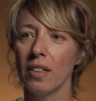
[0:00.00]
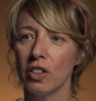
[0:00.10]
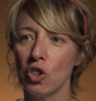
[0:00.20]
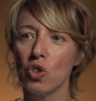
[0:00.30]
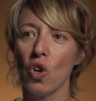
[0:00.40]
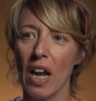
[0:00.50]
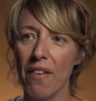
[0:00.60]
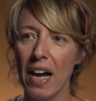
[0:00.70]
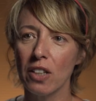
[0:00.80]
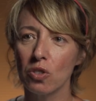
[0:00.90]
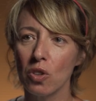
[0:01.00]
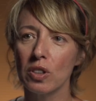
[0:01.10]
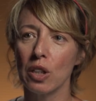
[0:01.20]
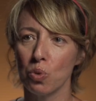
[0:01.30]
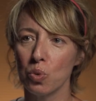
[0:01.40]
ti sto lavando
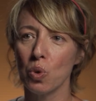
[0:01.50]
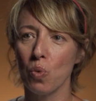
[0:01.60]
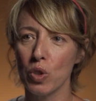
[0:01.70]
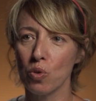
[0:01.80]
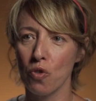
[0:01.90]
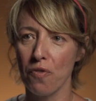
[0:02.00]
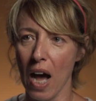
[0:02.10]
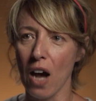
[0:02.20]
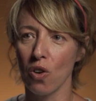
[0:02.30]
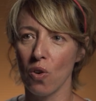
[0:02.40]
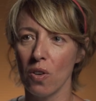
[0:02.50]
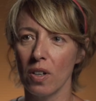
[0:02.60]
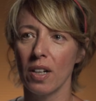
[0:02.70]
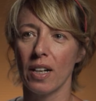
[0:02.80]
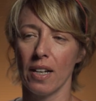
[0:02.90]
da tutto questo
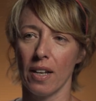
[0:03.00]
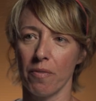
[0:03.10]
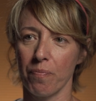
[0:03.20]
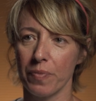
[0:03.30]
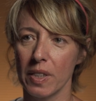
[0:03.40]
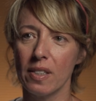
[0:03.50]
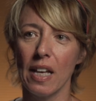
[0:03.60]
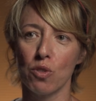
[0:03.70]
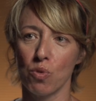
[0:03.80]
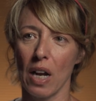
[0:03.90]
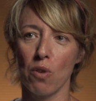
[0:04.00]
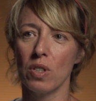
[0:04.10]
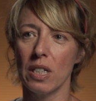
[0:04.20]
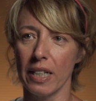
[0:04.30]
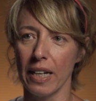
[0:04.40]
fango che sta sulla
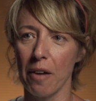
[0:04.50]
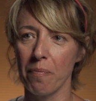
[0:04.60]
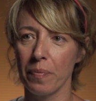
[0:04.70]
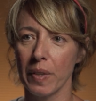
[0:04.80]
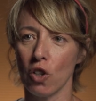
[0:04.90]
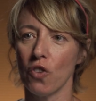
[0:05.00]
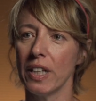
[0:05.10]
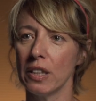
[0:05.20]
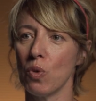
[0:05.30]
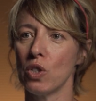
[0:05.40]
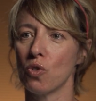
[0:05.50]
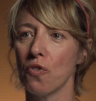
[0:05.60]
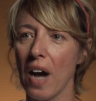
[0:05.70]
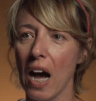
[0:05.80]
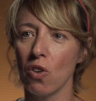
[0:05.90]
collina. Lo vedi questo
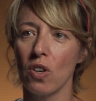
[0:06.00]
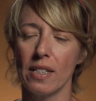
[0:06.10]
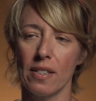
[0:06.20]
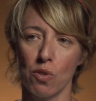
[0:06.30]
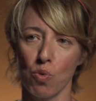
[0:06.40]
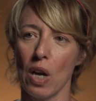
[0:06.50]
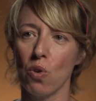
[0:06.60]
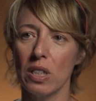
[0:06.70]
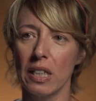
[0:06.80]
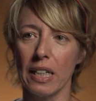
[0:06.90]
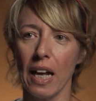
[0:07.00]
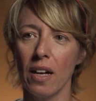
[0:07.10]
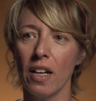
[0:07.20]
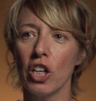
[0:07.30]
fango che sta sulla collina?